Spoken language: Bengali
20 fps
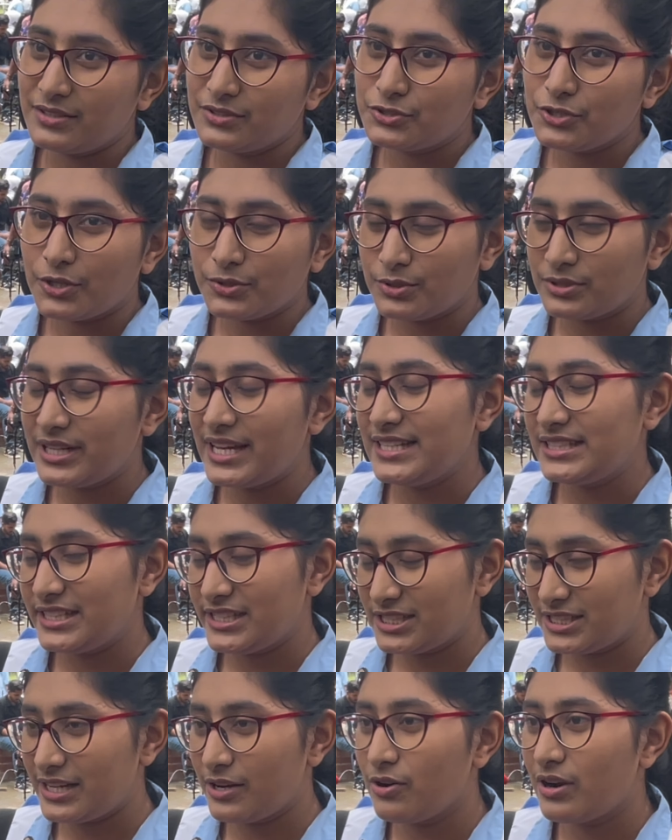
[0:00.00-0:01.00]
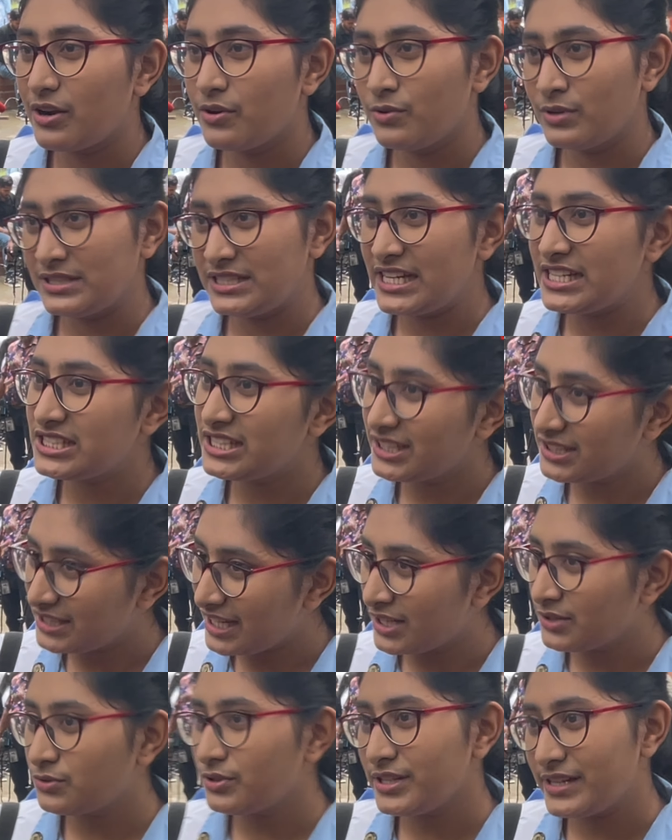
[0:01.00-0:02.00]
যতটাই চেষ্টা করা হলো যে
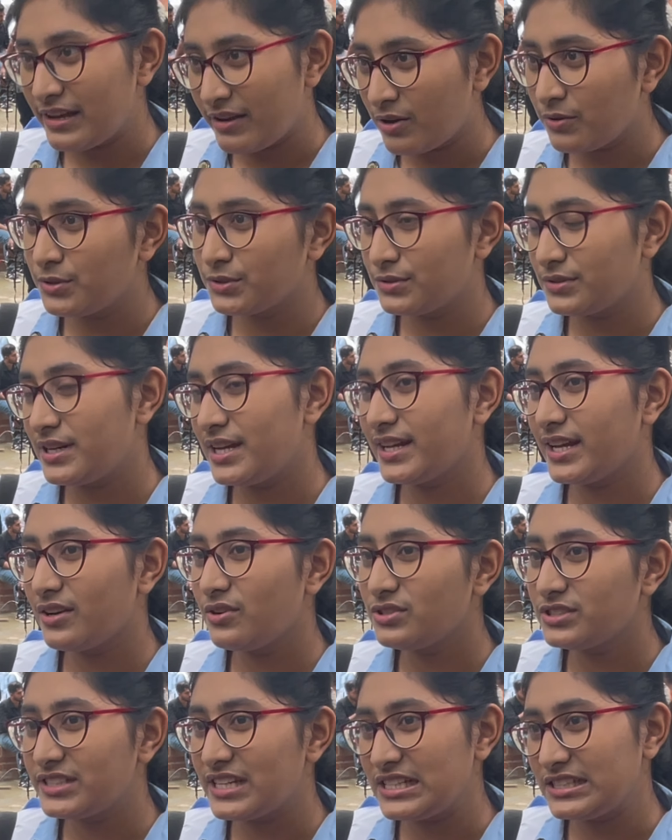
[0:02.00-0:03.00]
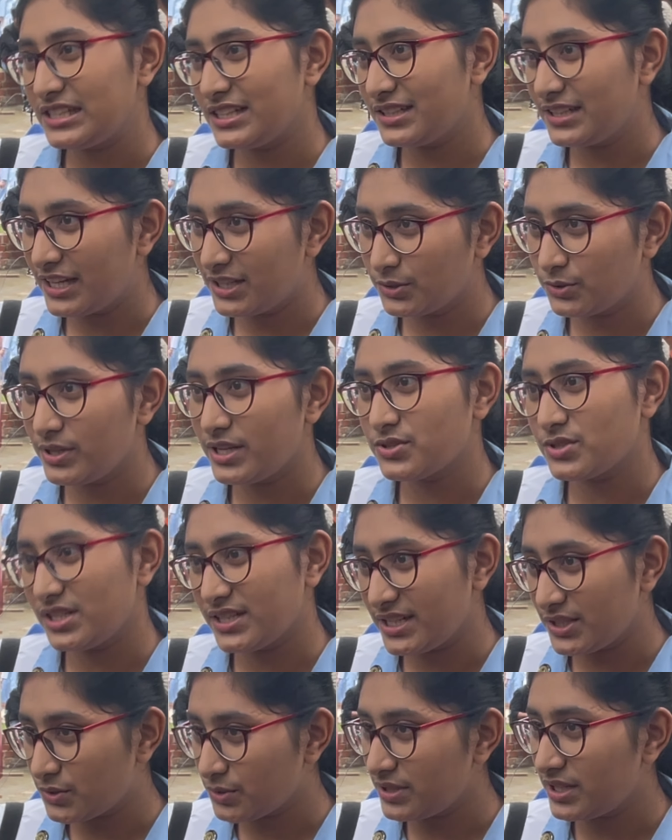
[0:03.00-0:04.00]
সিদ্ধান্তই নেওয়া হতো না কেন সেই সিদ্ধান্তই আসলে
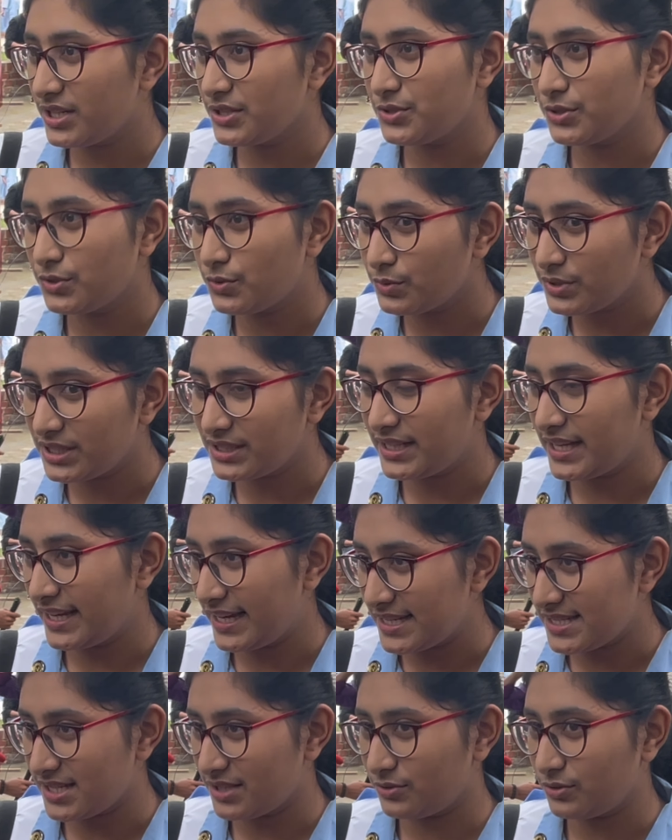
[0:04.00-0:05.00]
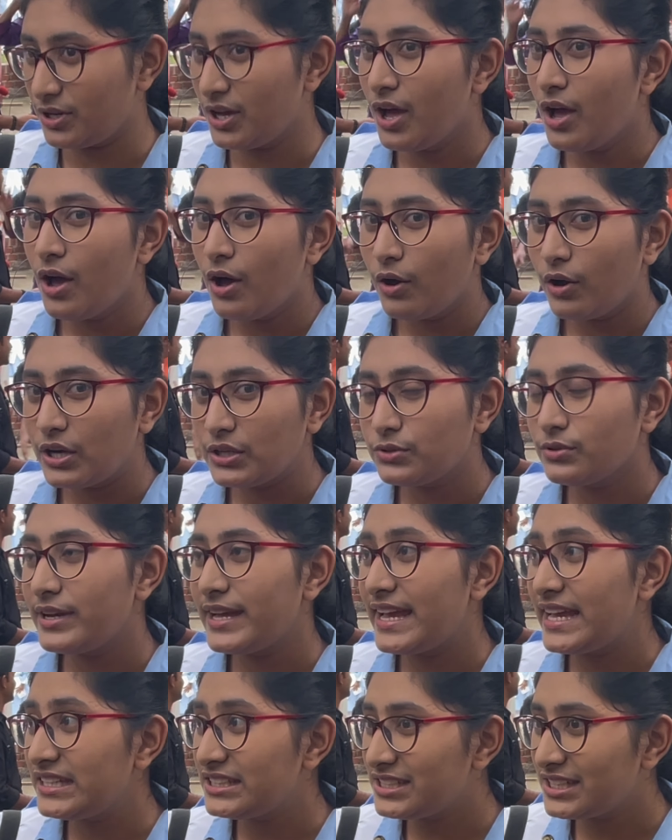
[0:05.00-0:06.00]
কিছু না কিছু ত্রুটি থেকে যেত হয়তো
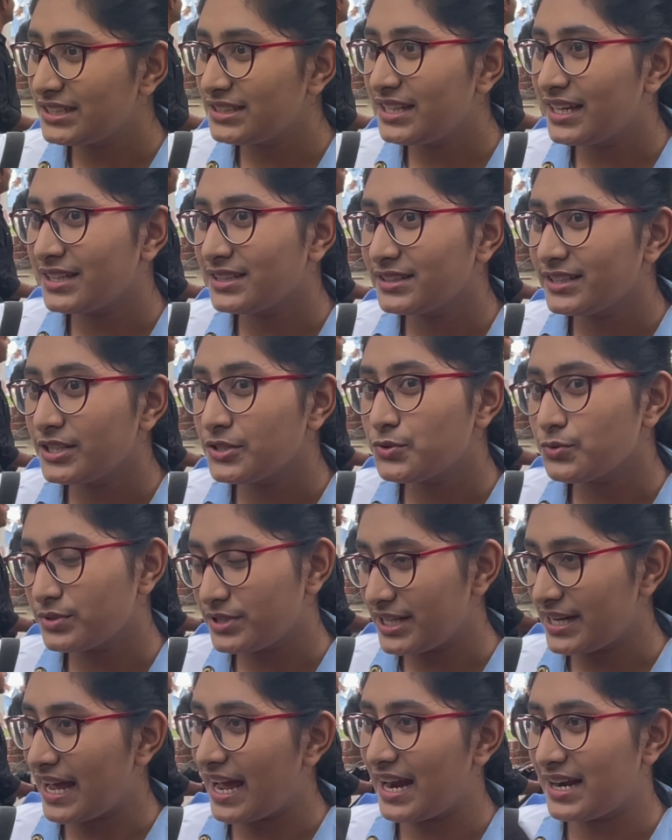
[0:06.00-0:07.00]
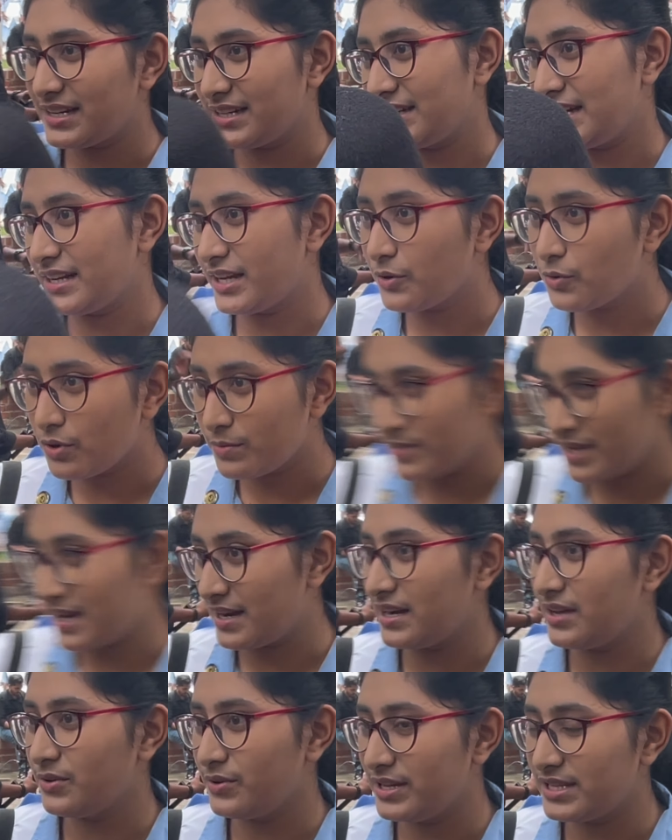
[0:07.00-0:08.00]
এই সিদ্ধান্তে ত্রুটির হারটাকে কমিয়ে
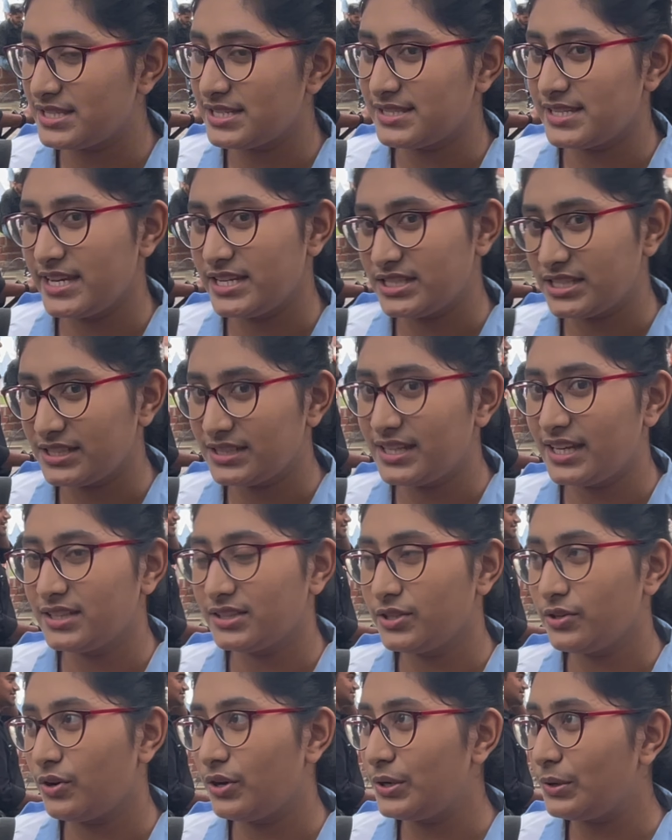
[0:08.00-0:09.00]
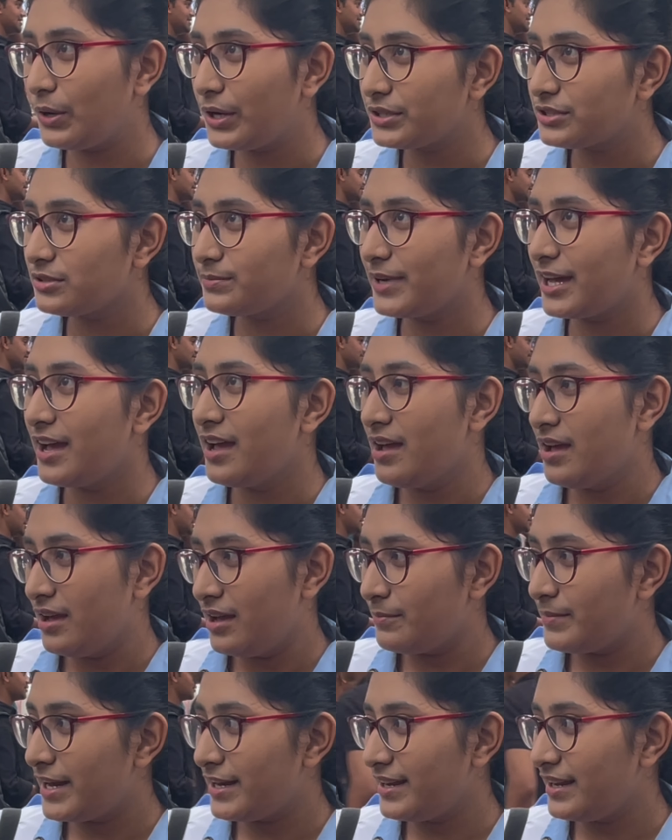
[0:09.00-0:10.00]
আনা হয়েছে যে এই সিদ্ধান্তে হয়তো বা
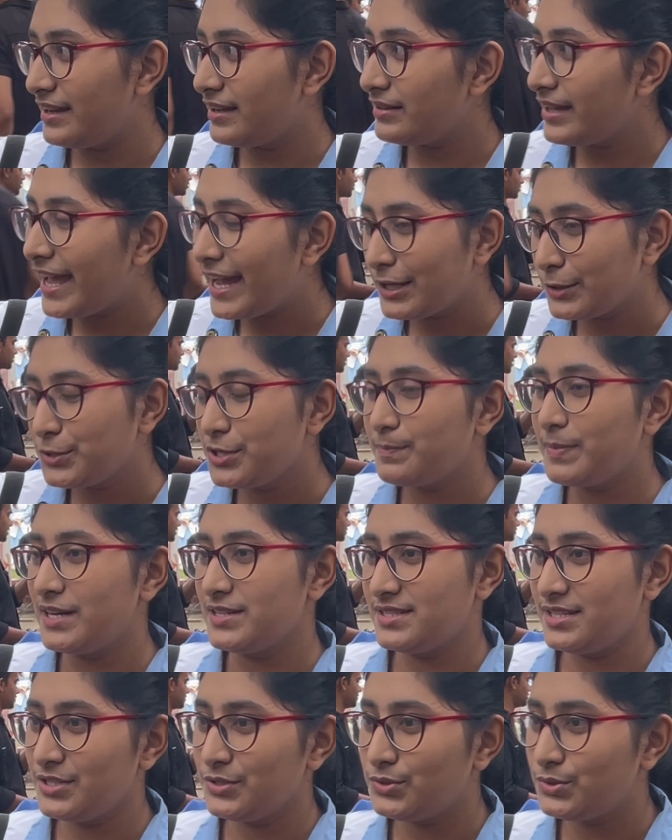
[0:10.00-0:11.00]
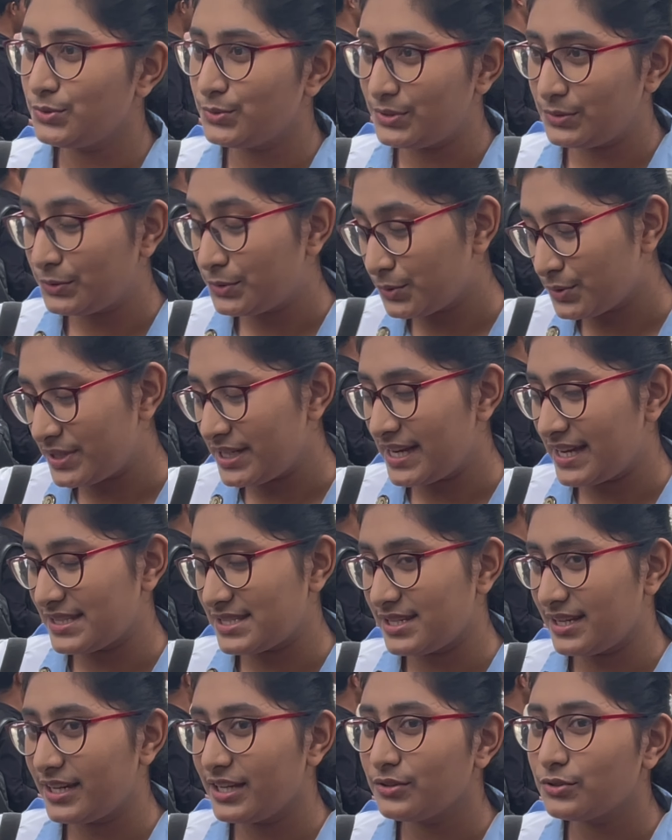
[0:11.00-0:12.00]
মানে এক দুই পার্সেন্ট ত্রুটি
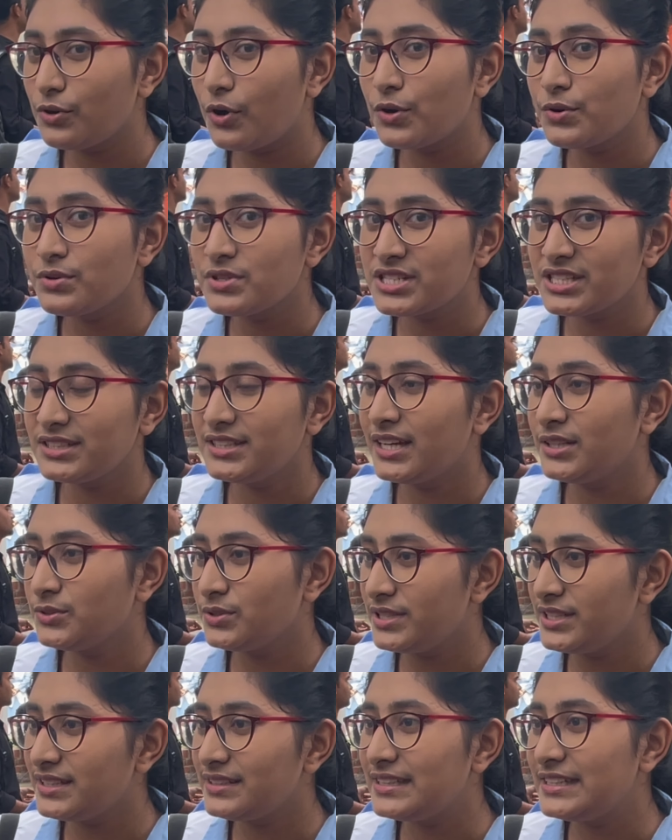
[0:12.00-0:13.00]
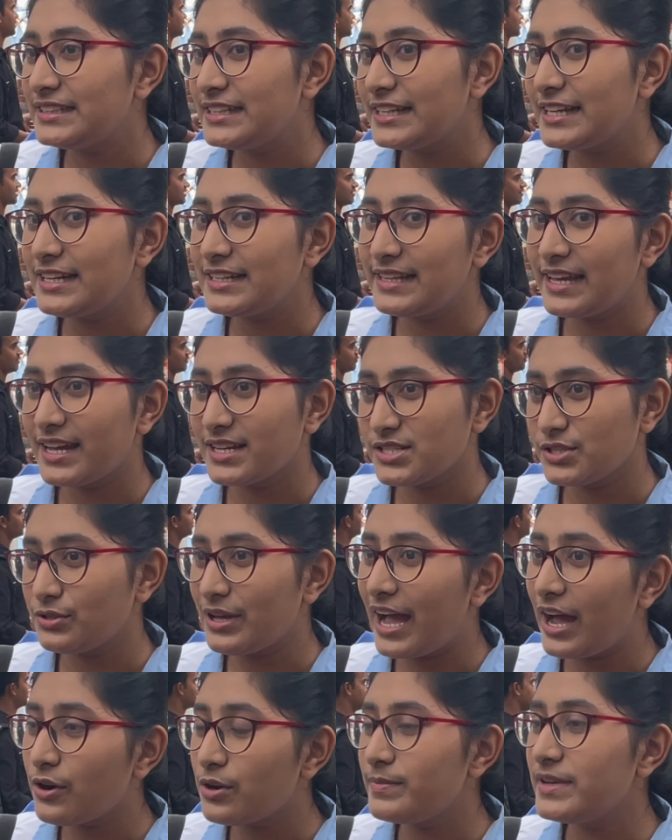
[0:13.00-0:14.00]
আছে কিন্তু অন্য সিদ্ধান্ত নিতে গেলে দেখা যেত
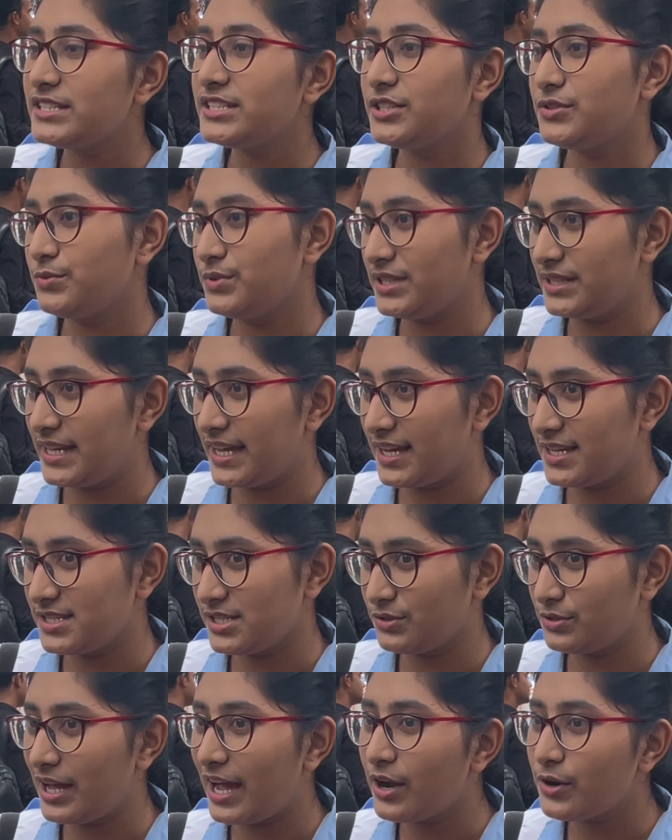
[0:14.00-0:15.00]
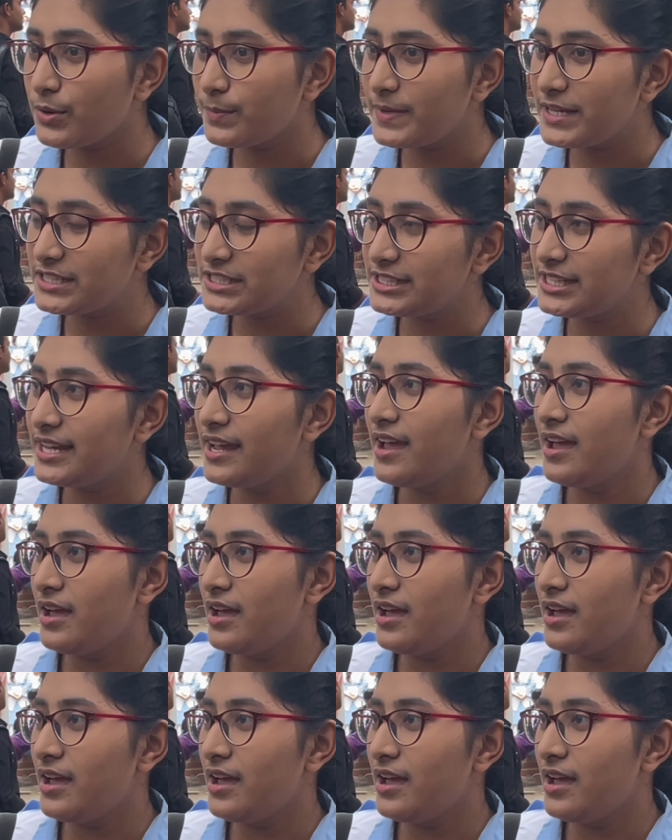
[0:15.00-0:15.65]
আরও বেশি ত্রুটি দেখা যেত আরও বেশি